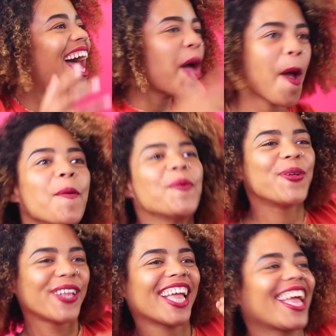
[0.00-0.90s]
है
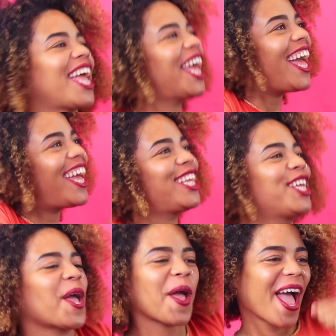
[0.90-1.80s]
नाचो बेयर
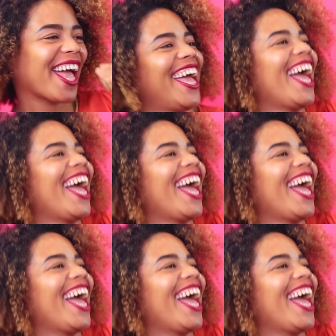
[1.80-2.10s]
नाचो